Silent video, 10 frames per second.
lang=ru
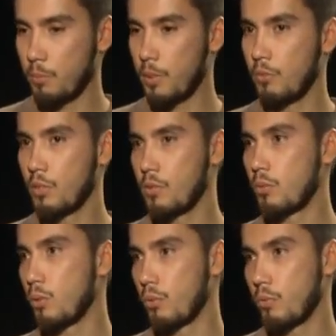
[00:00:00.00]
полевых
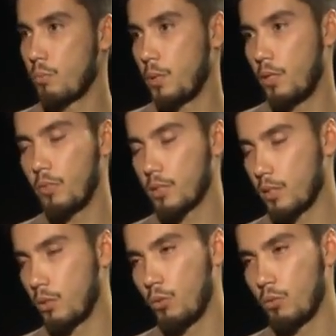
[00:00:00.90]
цветов, полевых,
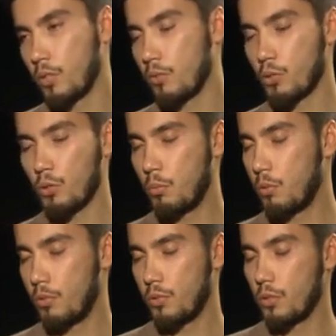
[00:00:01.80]
садовых, все, что
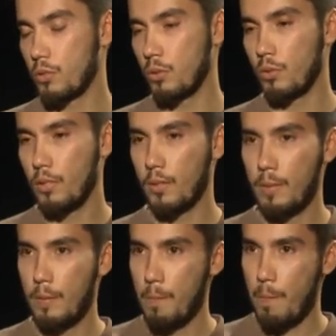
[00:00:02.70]
было в сезон.
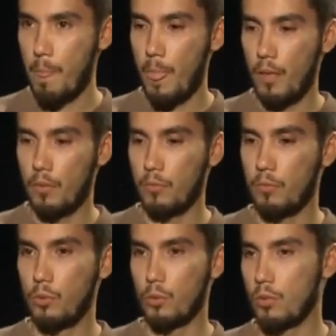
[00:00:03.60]

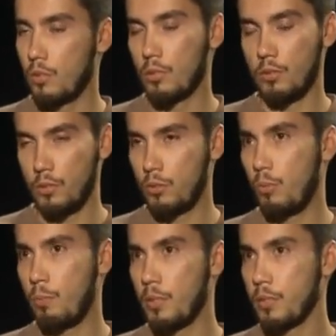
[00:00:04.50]
Вот, и
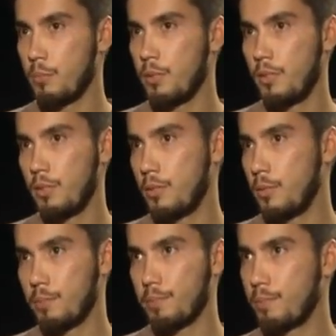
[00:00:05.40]
тюльпаны
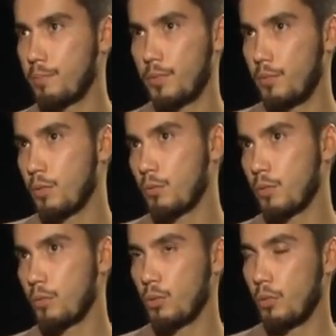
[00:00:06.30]
были, и
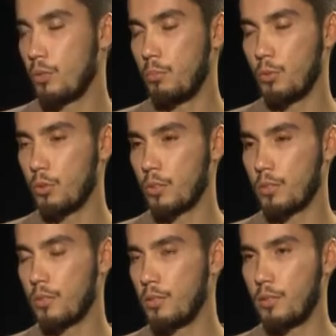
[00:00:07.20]
все-все-все,
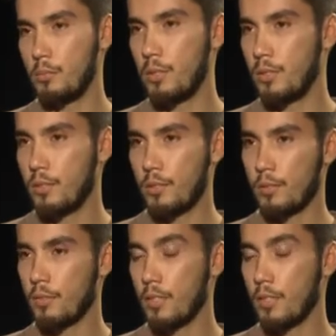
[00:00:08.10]
анимоны, сентябринки.